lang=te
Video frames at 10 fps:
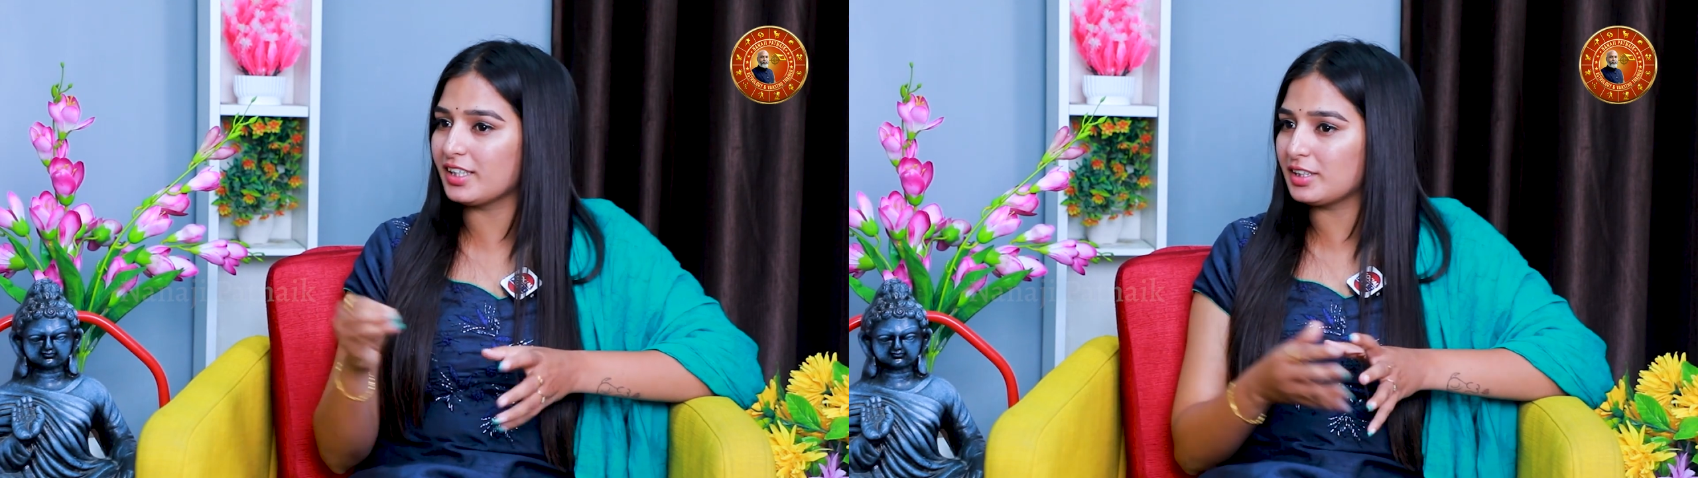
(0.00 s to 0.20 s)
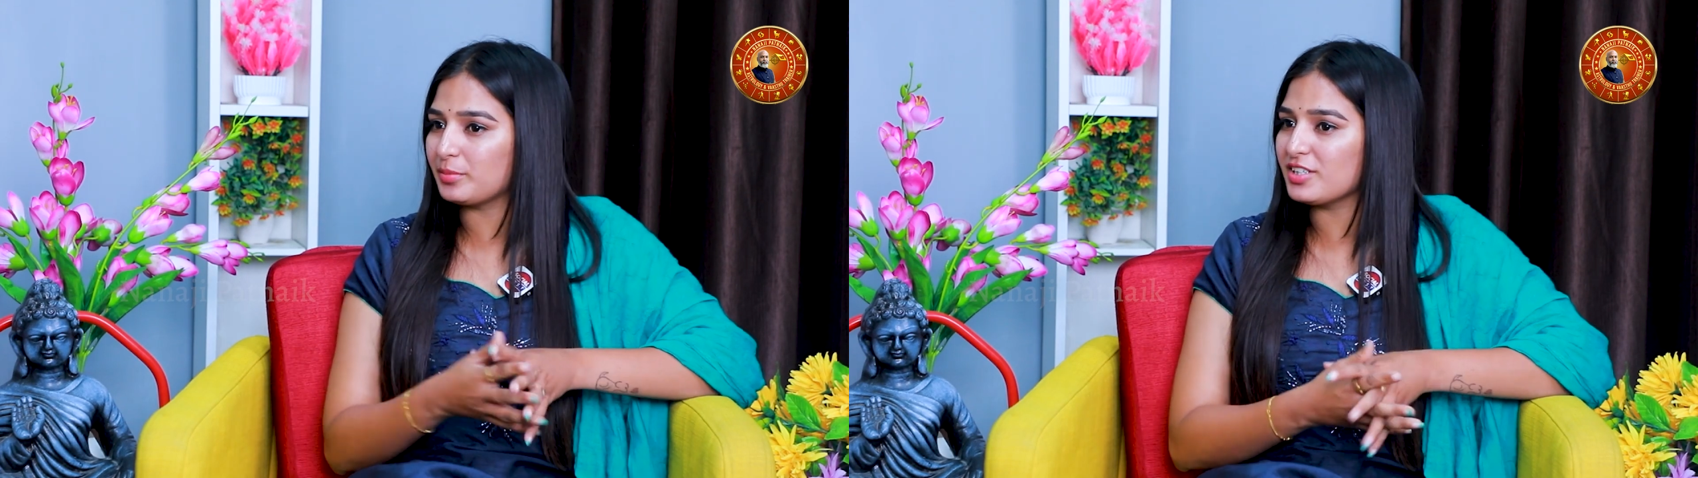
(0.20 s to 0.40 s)

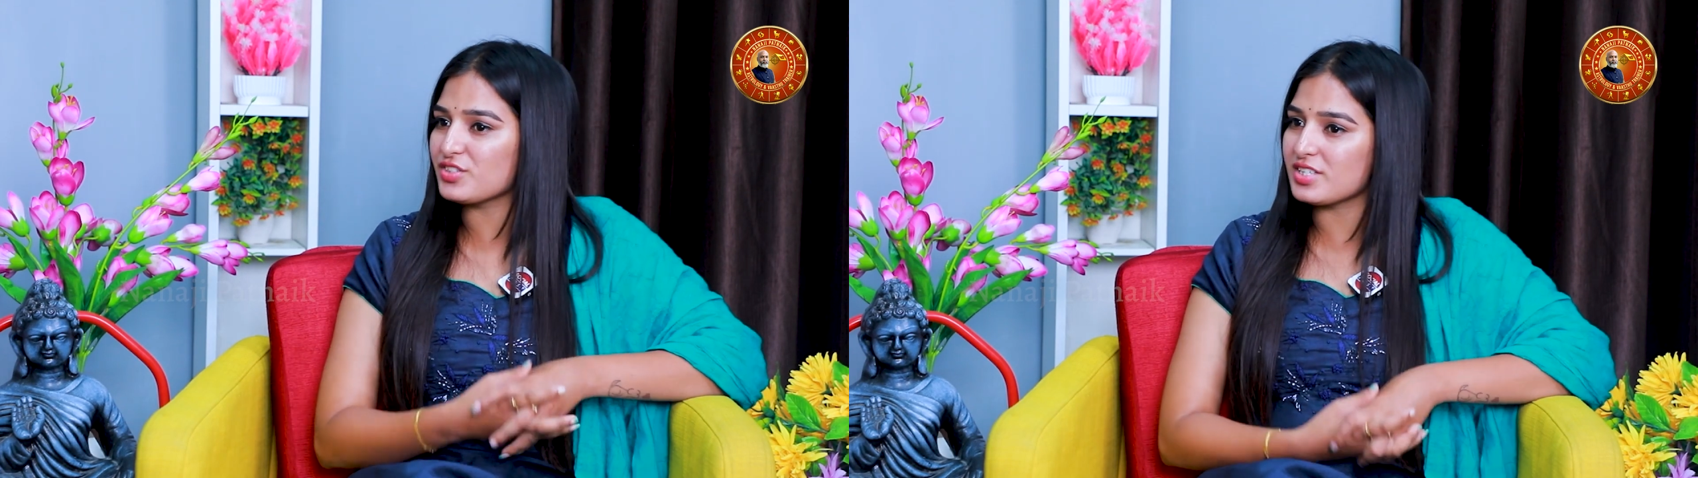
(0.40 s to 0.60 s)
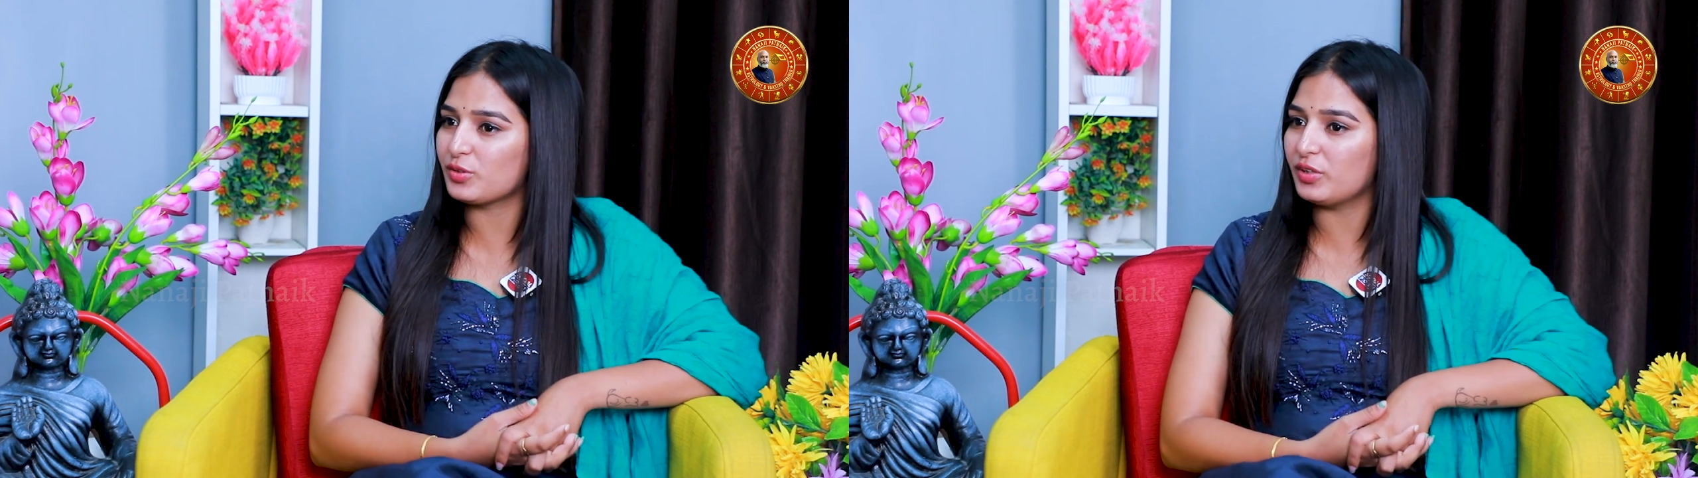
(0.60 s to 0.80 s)

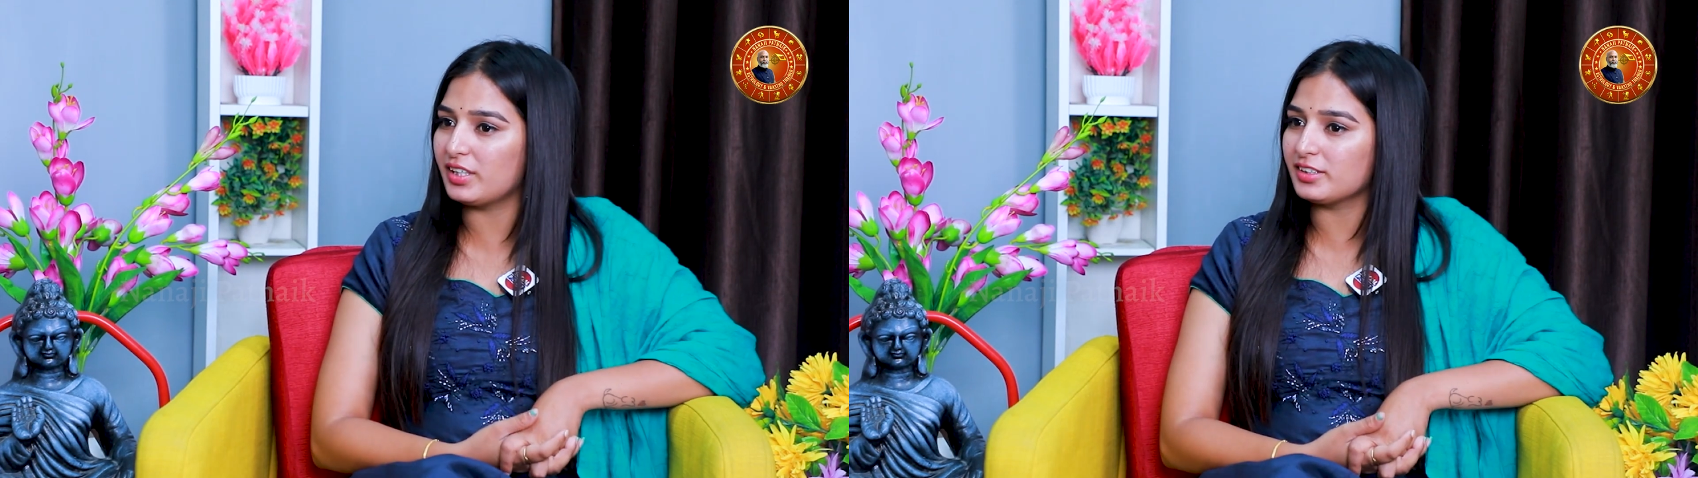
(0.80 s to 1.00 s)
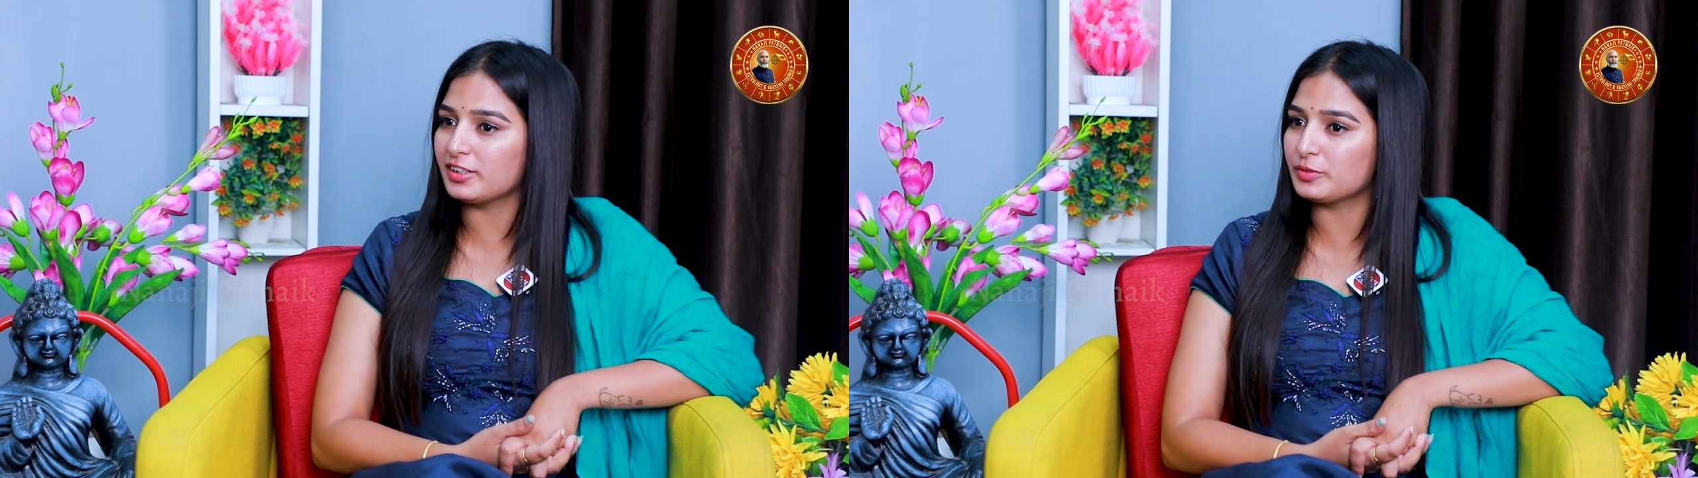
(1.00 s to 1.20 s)
కార్యక్రమాలు
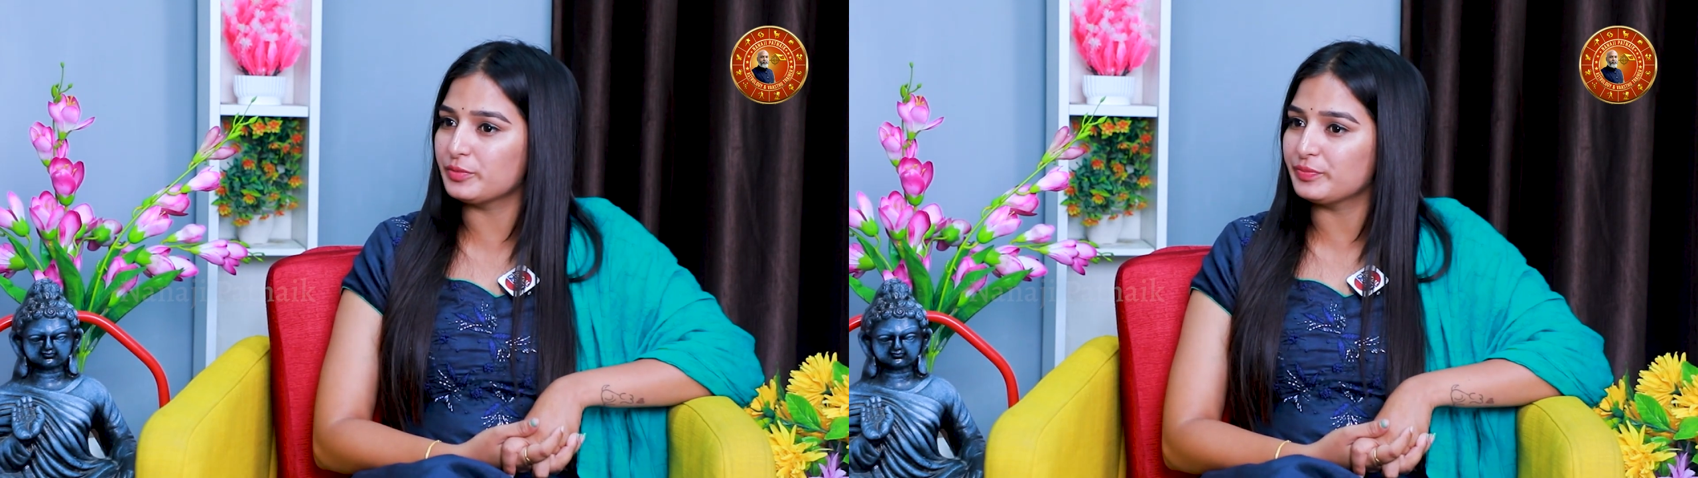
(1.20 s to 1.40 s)
చేసుకోవాలంటారు